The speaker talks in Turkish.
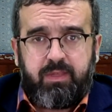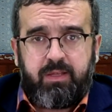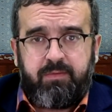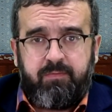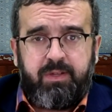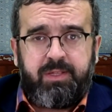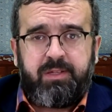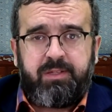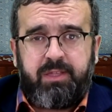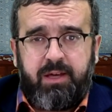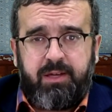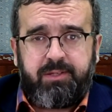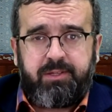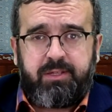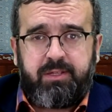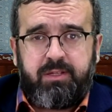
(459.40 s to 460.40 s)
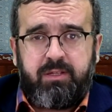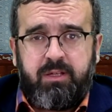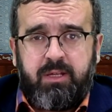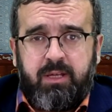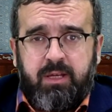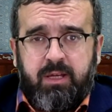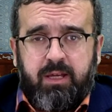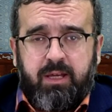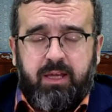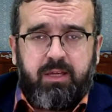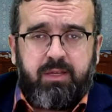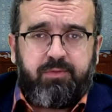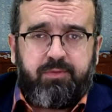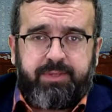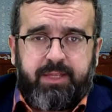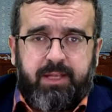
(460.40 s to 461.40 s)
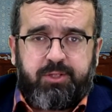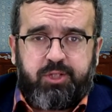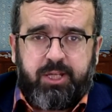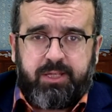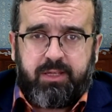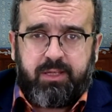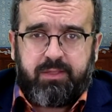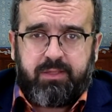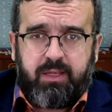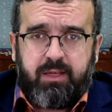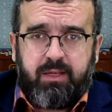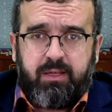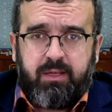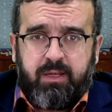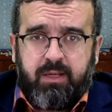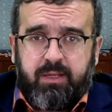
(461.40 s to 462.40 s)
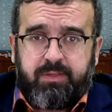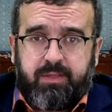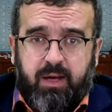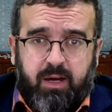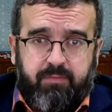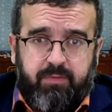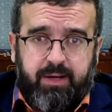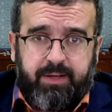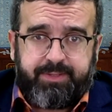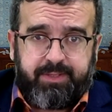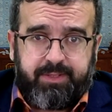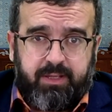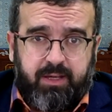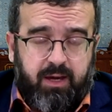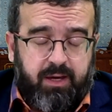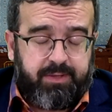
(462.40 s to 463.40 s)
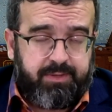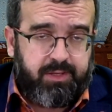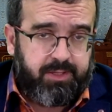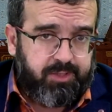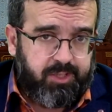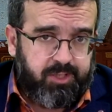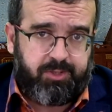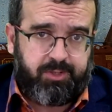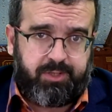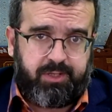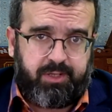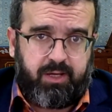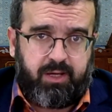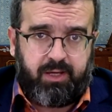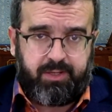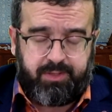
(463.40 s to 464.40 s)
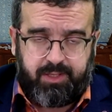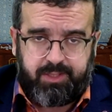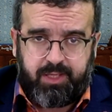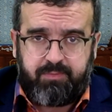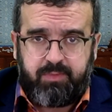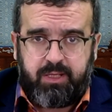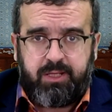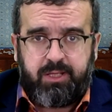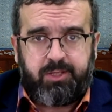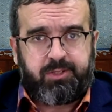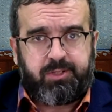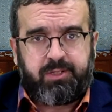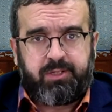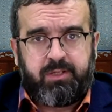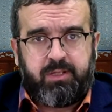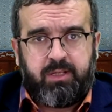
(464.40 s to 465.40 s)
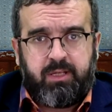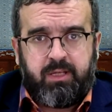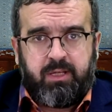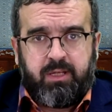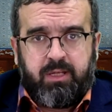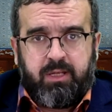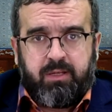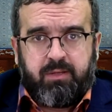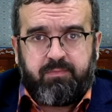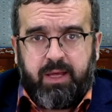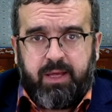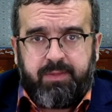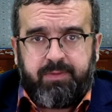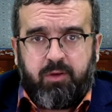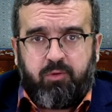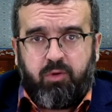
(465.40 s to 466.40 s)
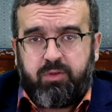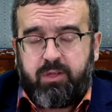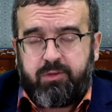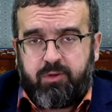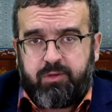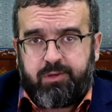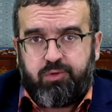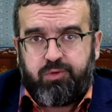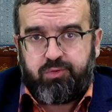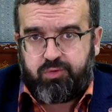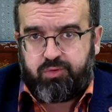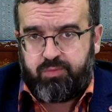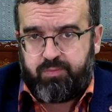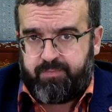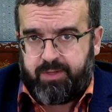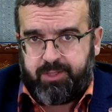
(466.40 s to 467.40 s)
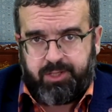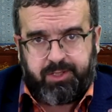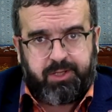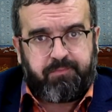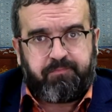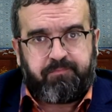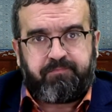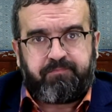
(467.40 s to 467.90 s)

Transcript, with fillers: ve de der ki en güzel şekilde davasını anlatır, anlatabilir. Ben de ona göre hüküm veririm.